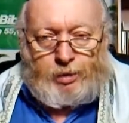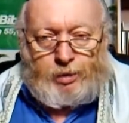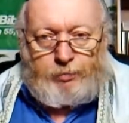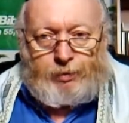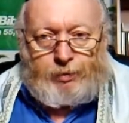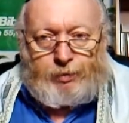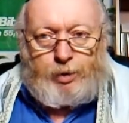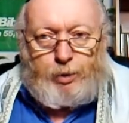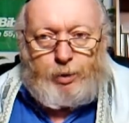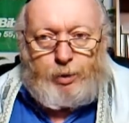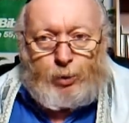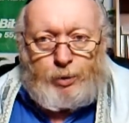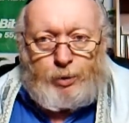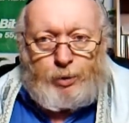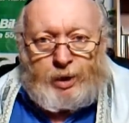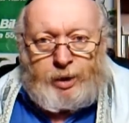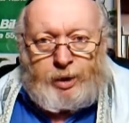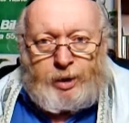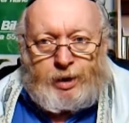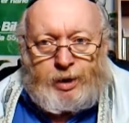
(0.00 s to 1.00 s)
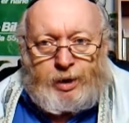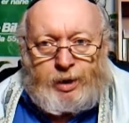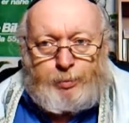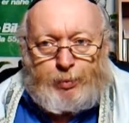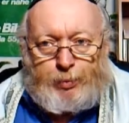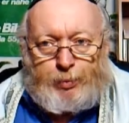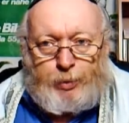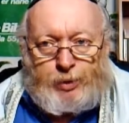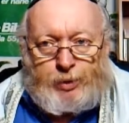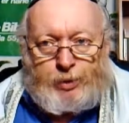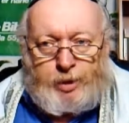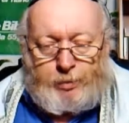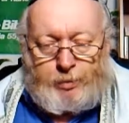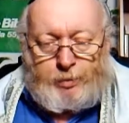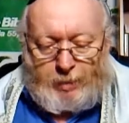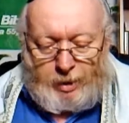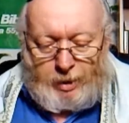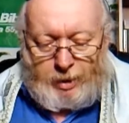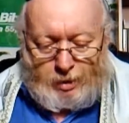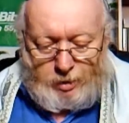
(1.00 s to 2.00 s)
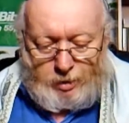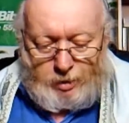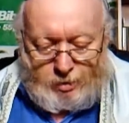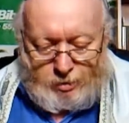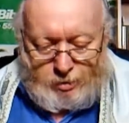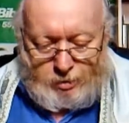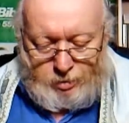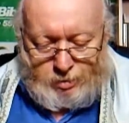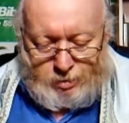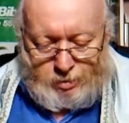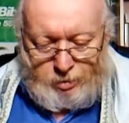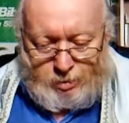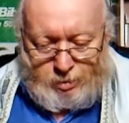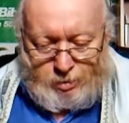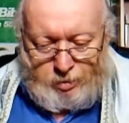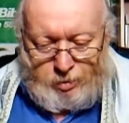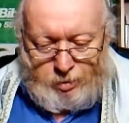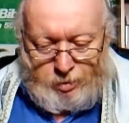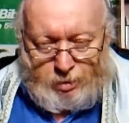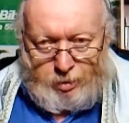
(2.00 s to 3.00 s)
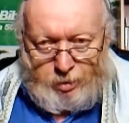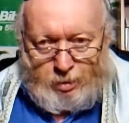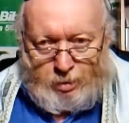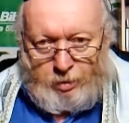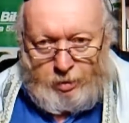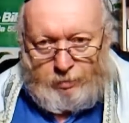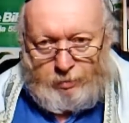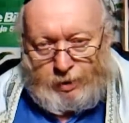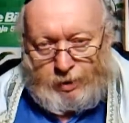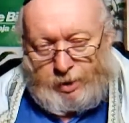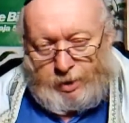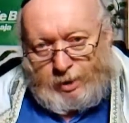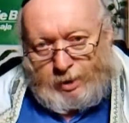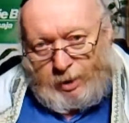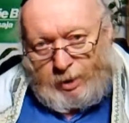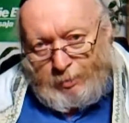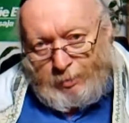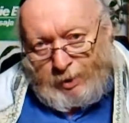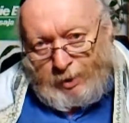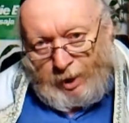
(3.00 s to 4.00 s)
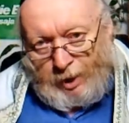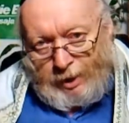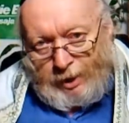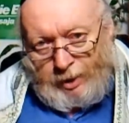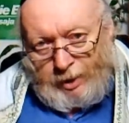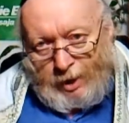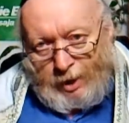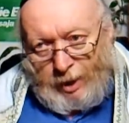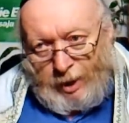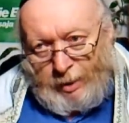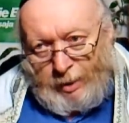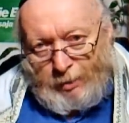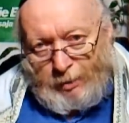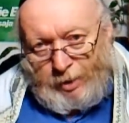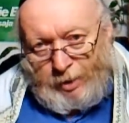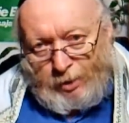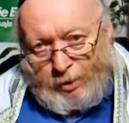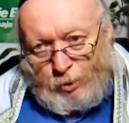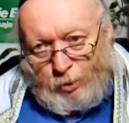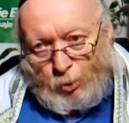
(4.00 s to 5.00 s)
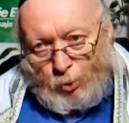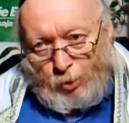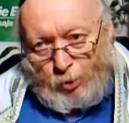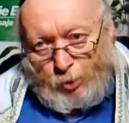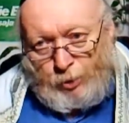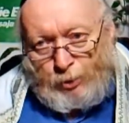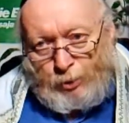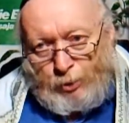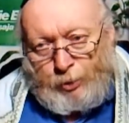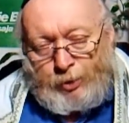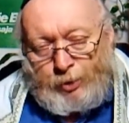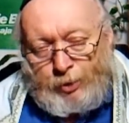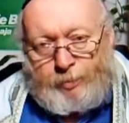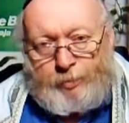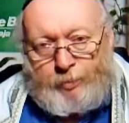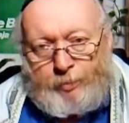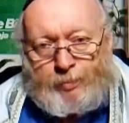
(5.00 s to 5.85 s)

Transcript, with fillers: Wir tun ja nichts Böses mehr. Was ist denn mit deinen heimlichen Notlügen?